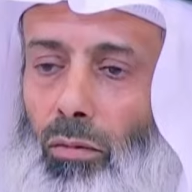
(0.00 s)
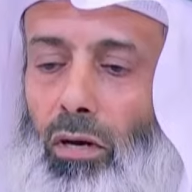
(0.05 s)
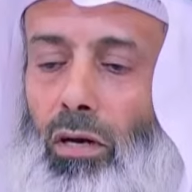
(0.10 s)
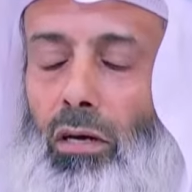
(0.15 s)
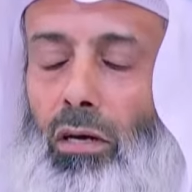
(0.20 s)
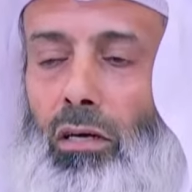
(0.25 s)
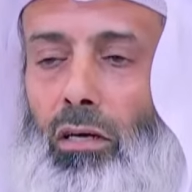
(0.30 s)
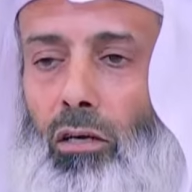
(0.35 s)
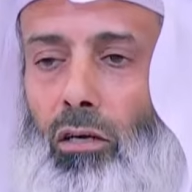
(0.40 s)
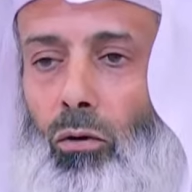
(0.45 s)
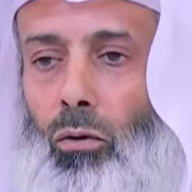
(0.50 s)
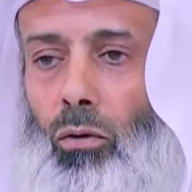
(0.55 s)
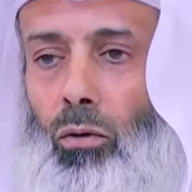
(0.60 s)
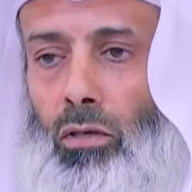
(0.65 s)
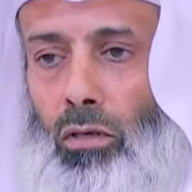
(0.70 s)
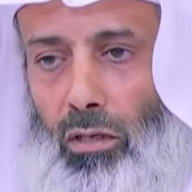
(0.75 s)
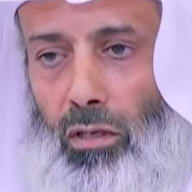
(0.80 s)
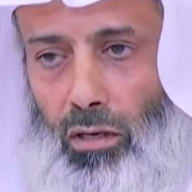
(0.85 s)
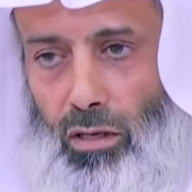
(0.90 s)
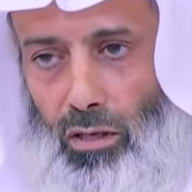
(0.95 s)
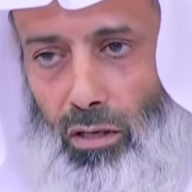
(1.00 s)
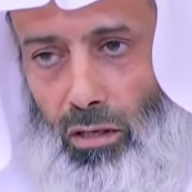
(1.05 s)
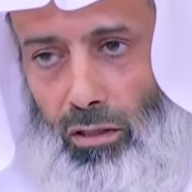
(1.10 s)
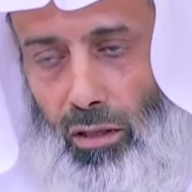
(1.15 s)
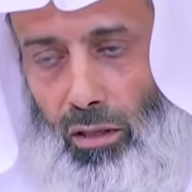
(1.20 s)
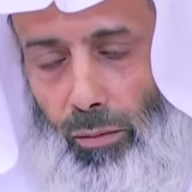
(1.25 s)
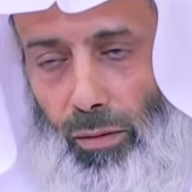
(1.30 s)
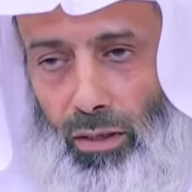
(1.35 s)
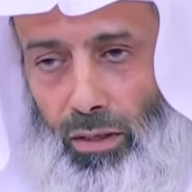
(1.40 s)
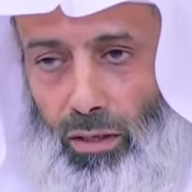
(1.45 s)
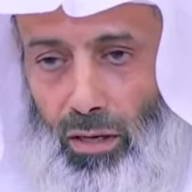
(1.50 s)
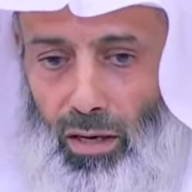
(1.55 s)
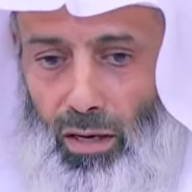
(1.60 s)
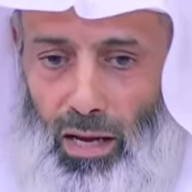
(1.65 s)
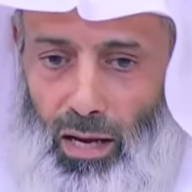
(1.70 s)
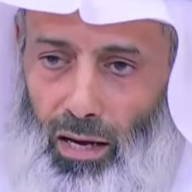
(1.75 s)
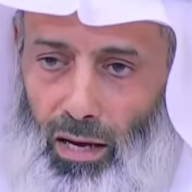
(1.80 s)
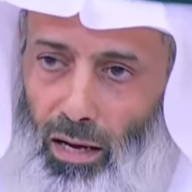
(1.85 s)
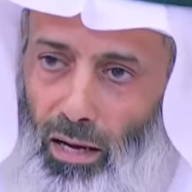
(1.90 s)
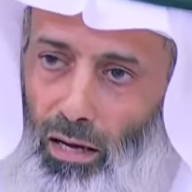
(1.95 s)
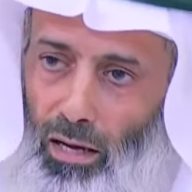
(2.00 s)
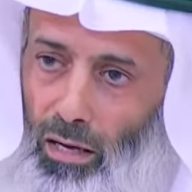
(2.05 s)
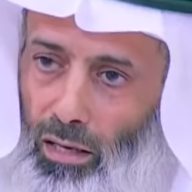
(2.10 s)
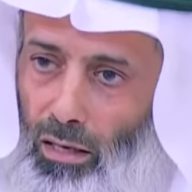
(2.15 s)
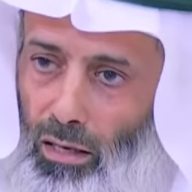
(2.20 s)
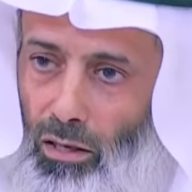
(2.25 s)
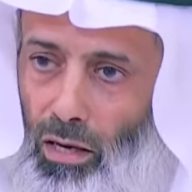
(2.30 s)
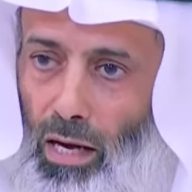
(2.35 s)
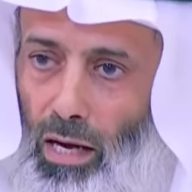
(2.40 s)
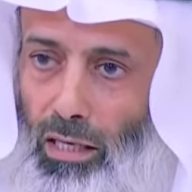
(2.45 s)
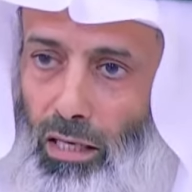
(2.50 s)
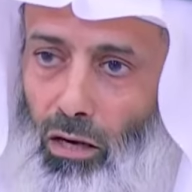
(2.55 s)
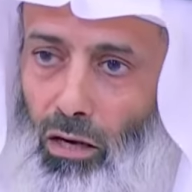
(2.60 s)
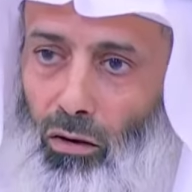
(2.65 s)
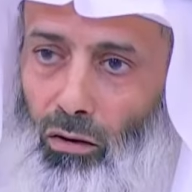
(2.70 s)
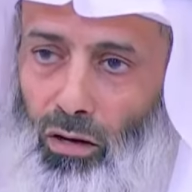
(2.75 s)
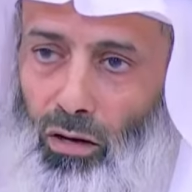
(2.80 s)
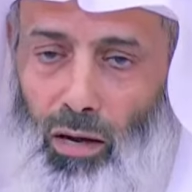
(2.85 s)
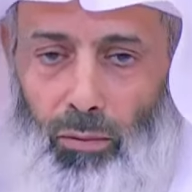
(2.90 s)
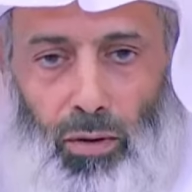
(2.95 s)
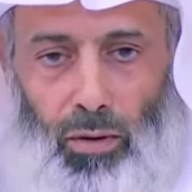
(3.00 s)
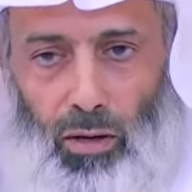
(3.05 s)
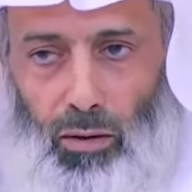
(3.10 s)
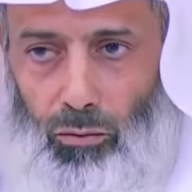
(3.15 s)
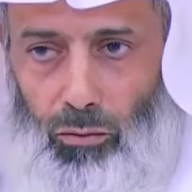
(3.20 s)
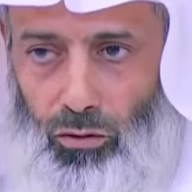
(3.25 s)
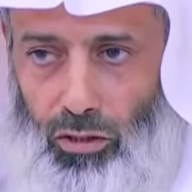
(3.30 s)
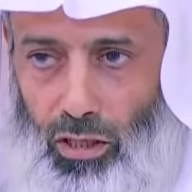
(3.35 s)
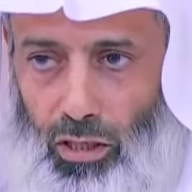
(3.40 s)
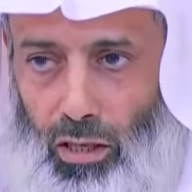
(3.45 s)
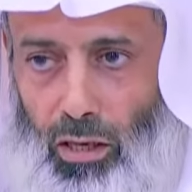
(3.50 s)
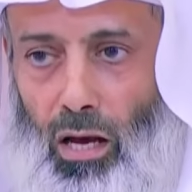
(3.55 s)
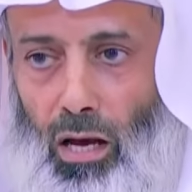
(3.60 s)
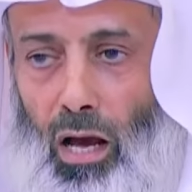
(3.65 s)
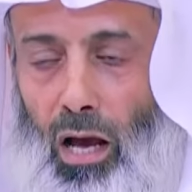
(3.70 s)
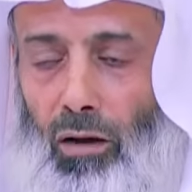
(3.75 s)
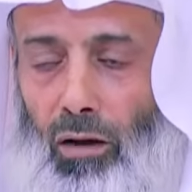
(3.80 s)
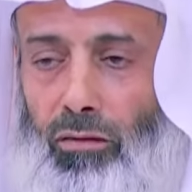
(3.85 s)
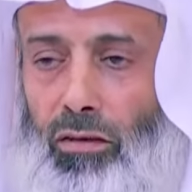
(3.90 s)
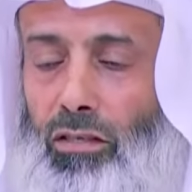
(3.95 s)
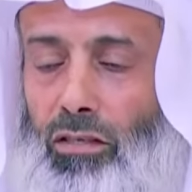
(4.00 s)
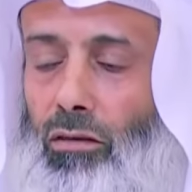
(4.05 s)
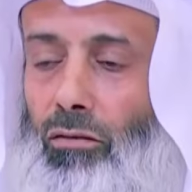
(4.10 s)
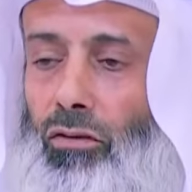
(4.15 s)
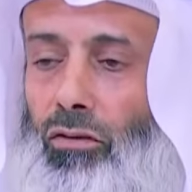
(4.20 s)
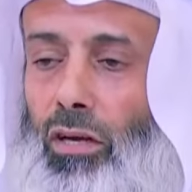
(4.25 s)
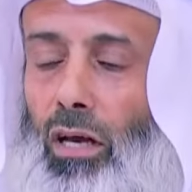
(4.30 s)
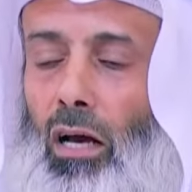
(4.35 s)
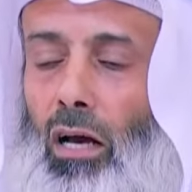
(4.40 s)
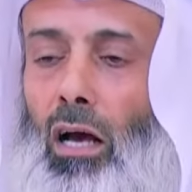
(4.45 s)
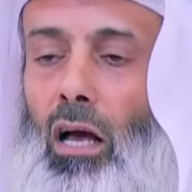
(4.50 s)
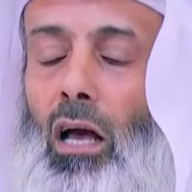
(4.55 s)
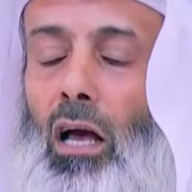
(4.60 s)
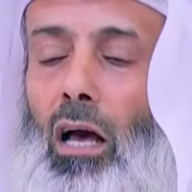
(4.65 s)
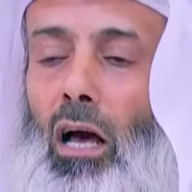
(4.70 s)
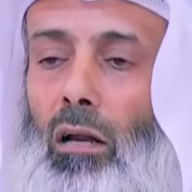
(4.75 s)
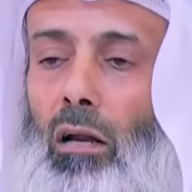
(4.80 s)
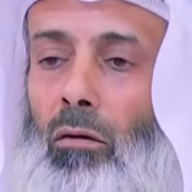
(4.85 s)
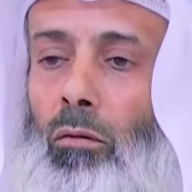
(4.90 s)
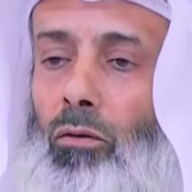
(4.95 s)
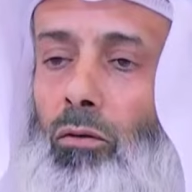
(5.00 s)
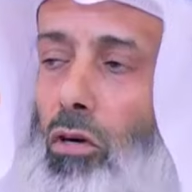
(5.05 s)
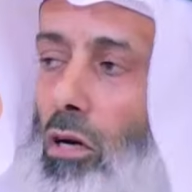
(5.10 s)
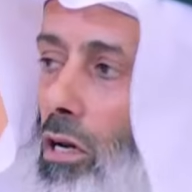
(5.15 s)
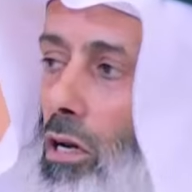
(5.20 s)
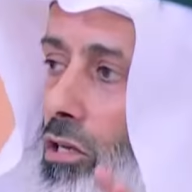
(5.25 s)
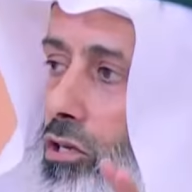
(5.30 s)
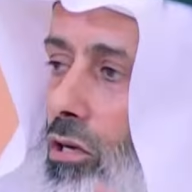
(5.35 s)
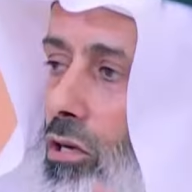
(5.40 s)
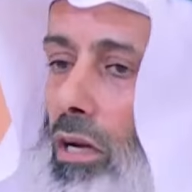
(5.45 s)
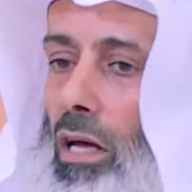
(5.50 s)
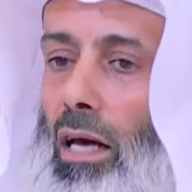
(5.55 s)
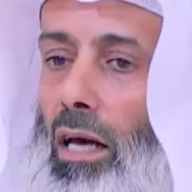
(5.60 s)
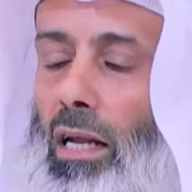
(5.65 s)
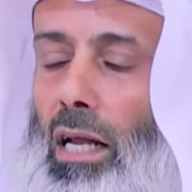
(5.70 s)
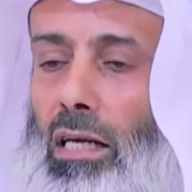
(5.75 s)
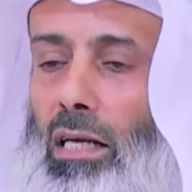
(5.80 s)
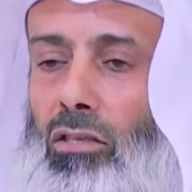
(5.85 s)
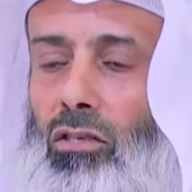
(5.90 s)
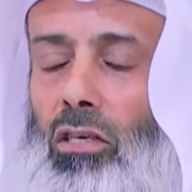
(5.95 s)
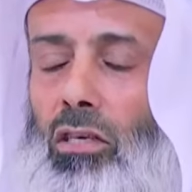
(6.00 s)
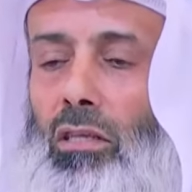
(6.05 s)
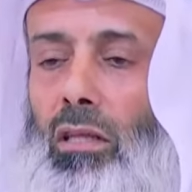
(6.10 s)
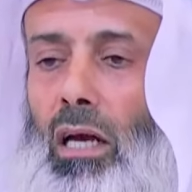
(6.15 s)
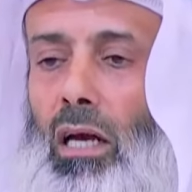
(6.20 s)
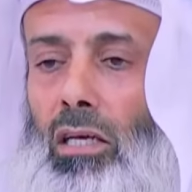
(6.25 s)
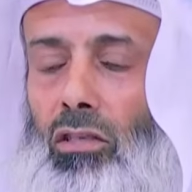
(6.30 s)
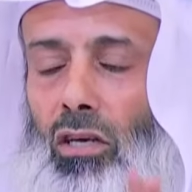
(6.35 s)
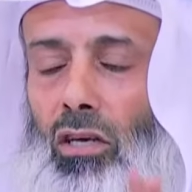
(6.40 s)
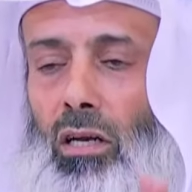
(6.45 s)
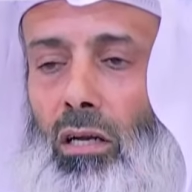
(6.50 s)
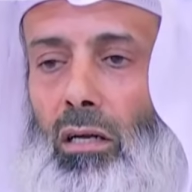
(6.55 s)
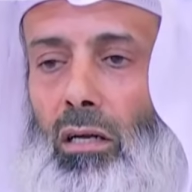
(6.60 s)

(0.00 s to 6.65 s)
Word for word: يكون آه، طبعا لها آلية أخرى ما ودي أفصل فيها لهم كل سلعه لها 19 19